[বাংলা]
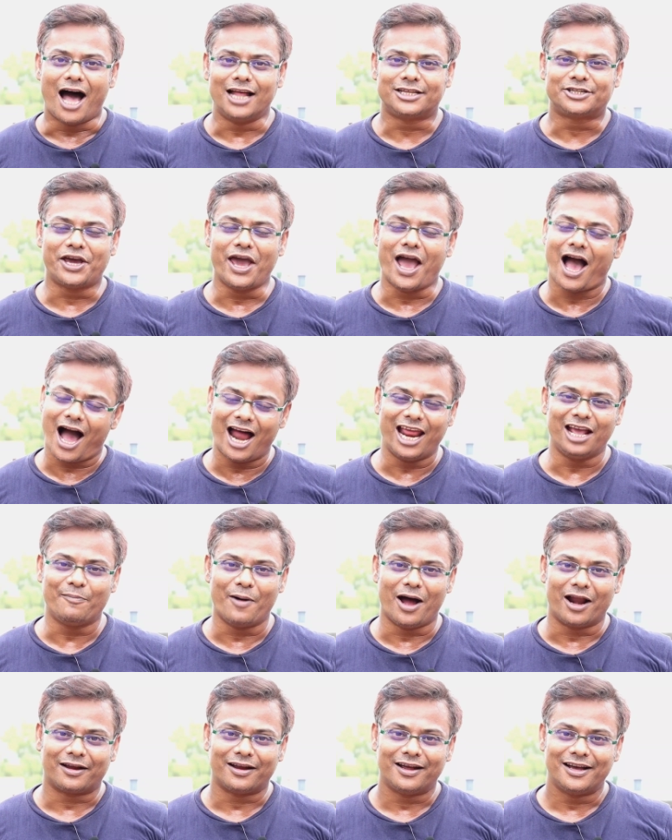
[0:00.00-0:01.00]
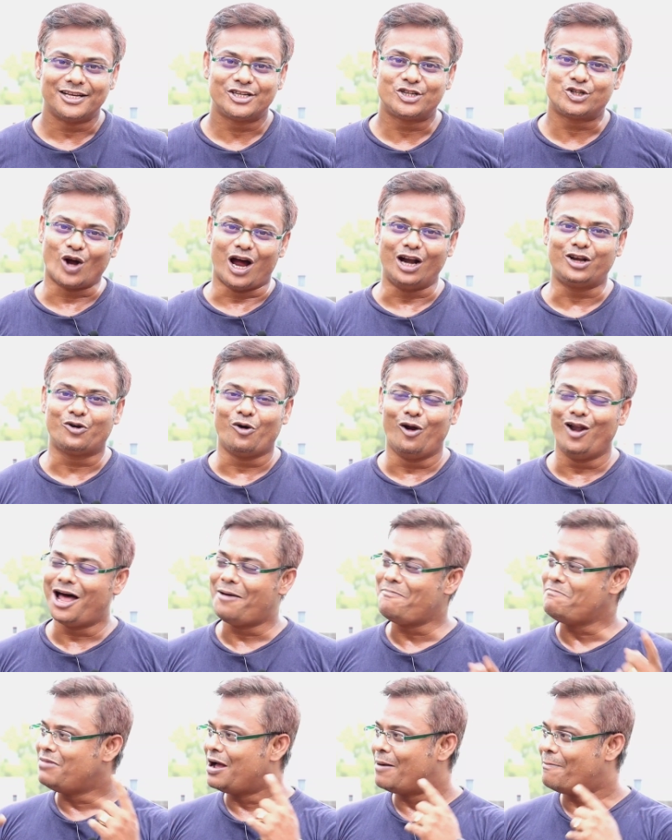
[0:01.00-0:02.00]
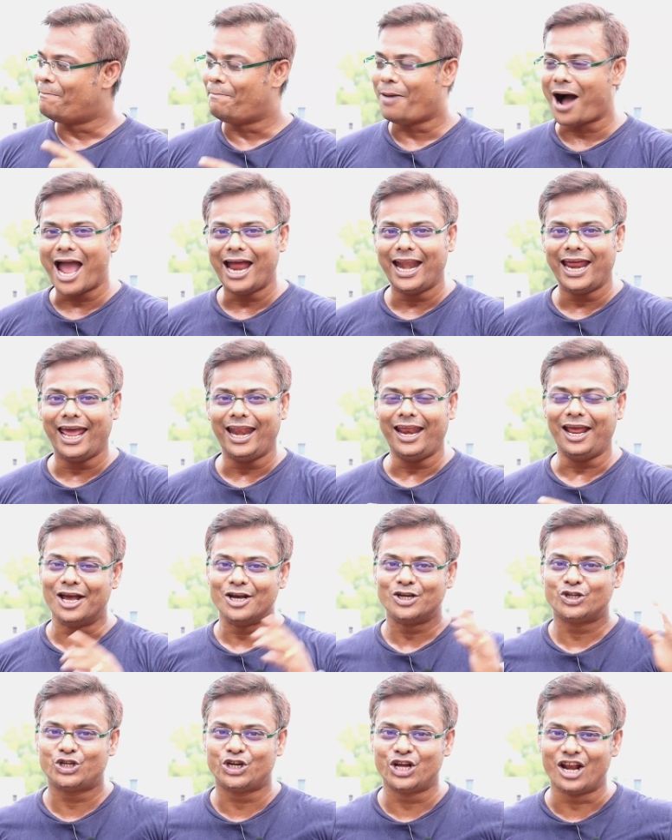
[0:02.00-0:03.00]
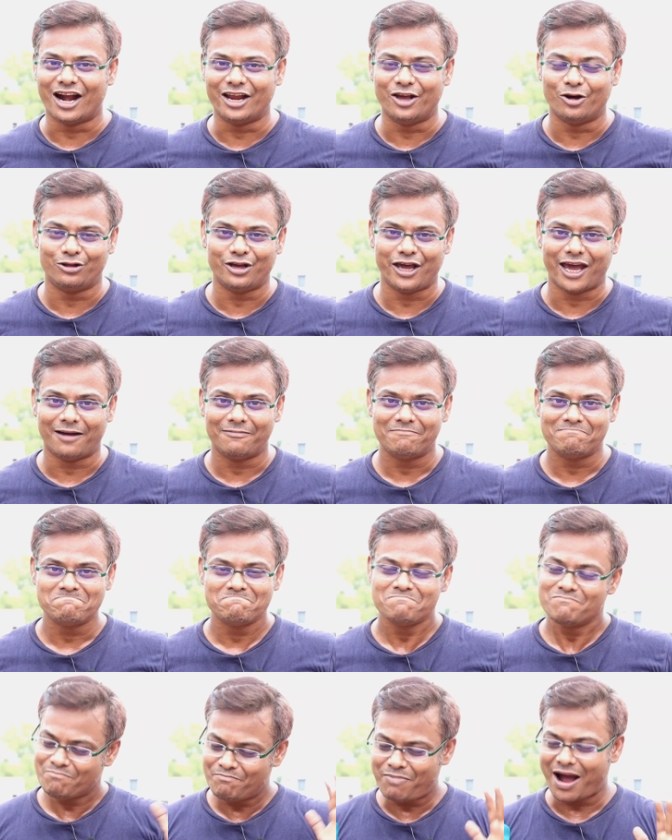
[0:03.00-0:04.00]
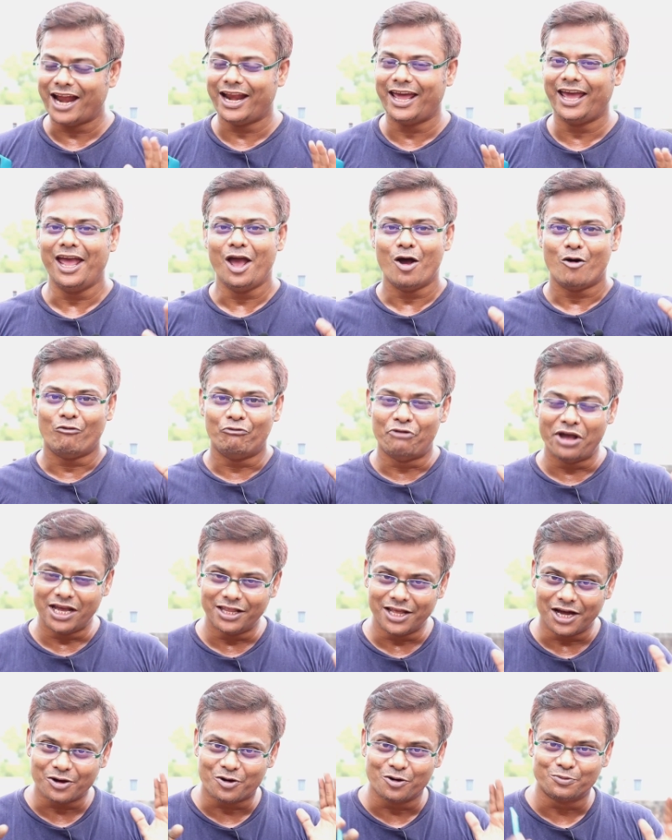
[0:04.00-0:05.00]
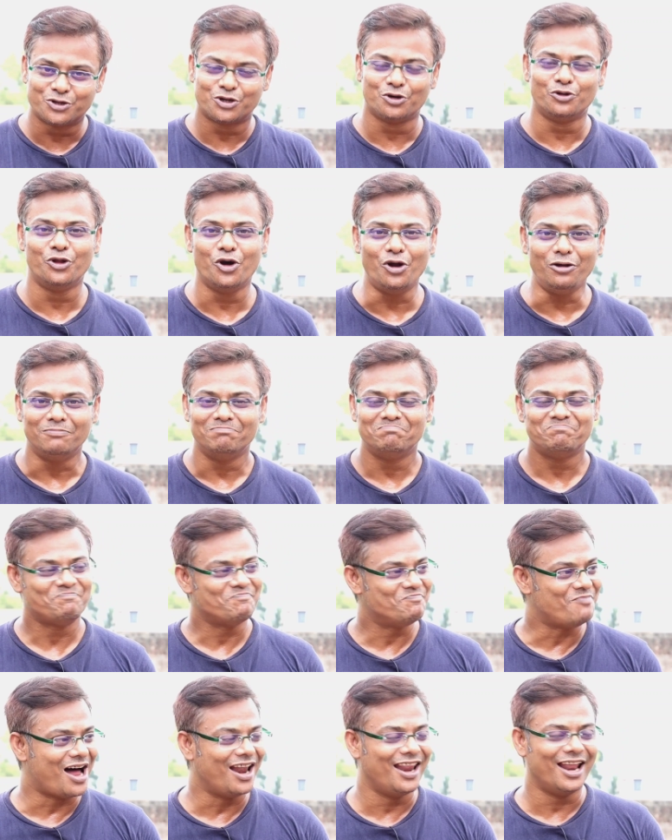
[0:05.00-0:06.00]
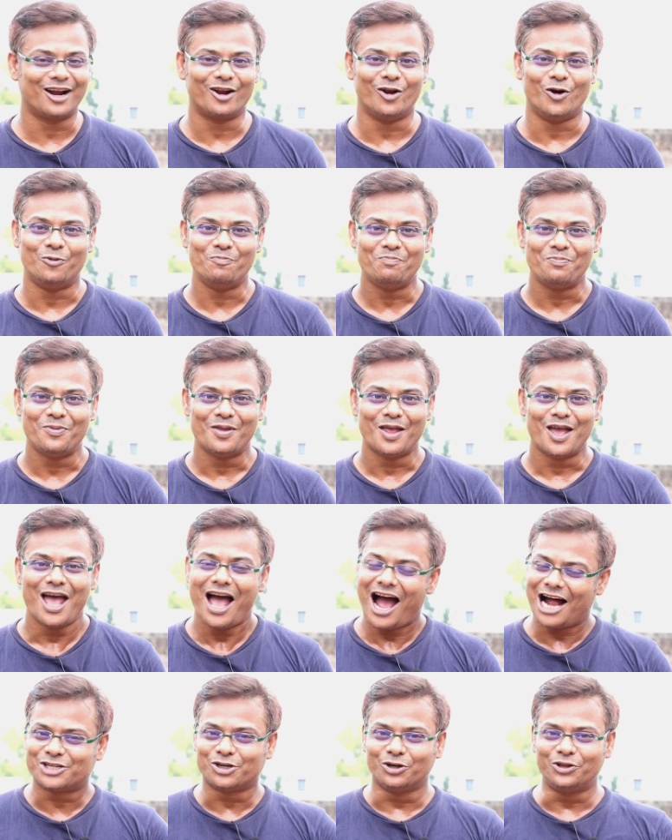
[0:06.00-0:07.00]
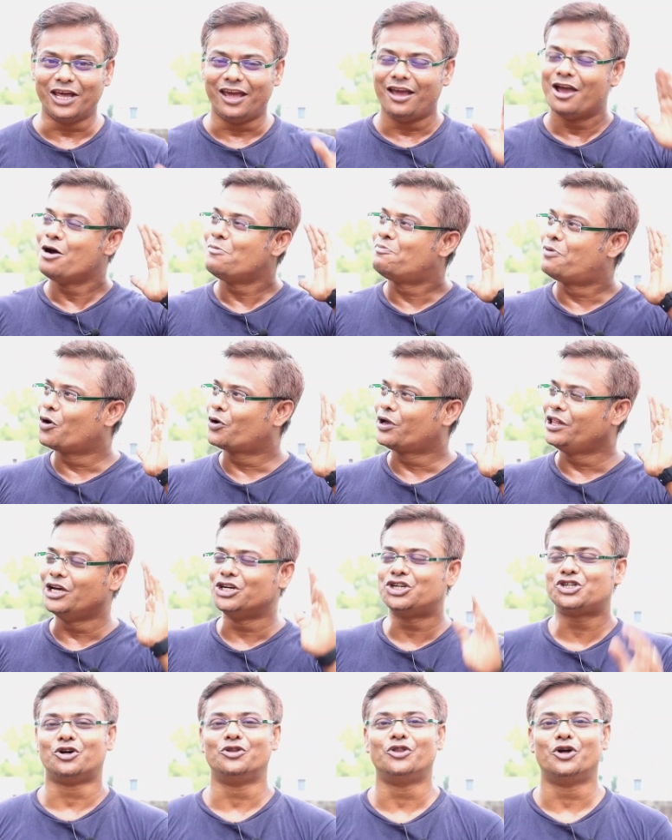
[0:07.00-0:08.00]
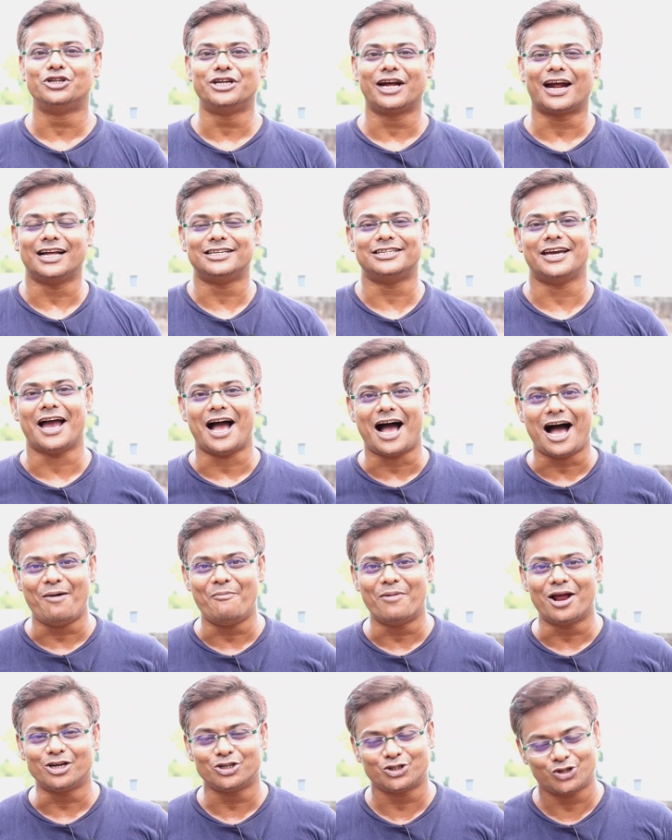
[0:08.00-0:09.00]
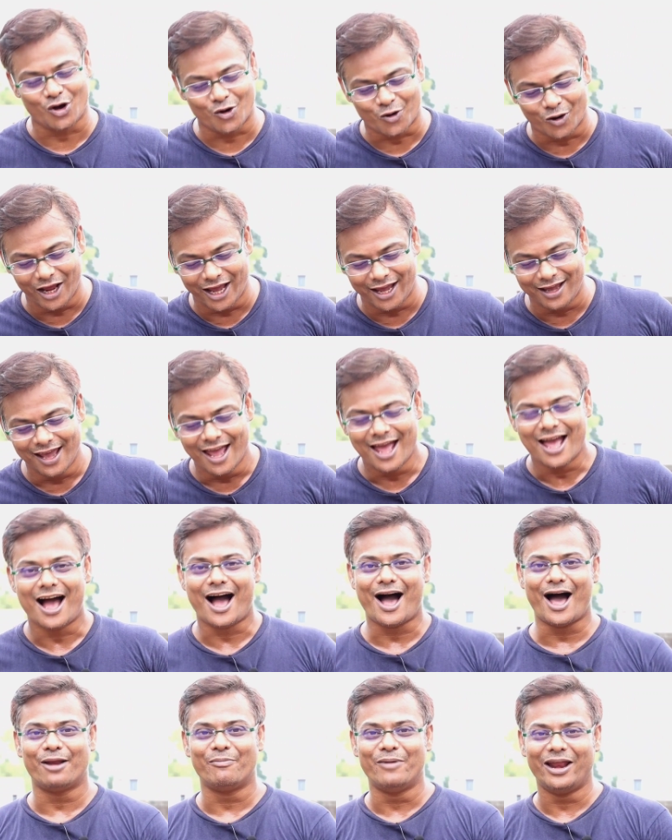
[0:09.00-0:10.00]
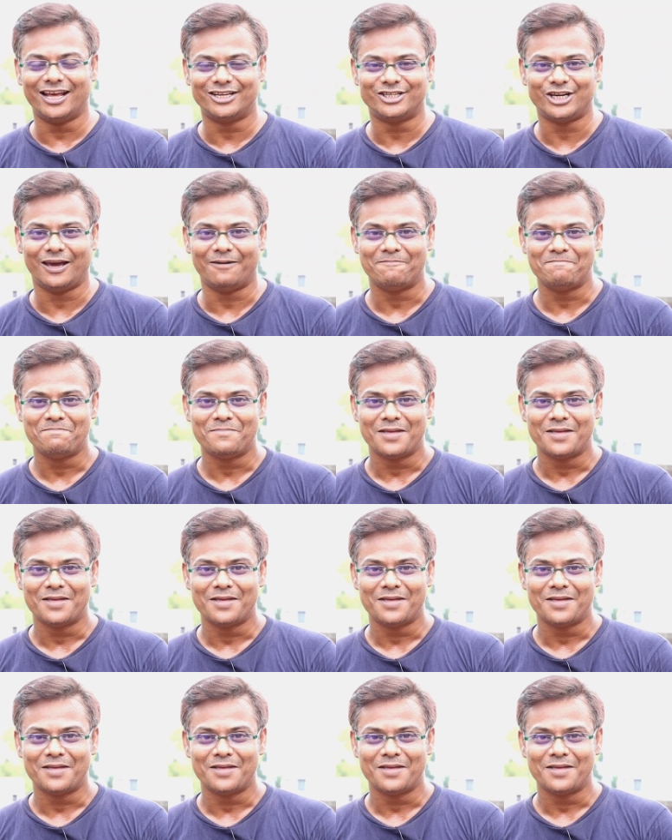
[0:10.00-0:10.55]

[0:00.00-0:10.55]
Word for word: আজকে আরেকবার স্টার্ট করলাম বাইরের সিনারিও দিয়ে বাইরে ওয়েদার খুব সুন্দর ভাল লাগলো আর সত্যি প্রকৃতির সৌন্দর্যের কাছে আমরা সকলেই হার মেনেছি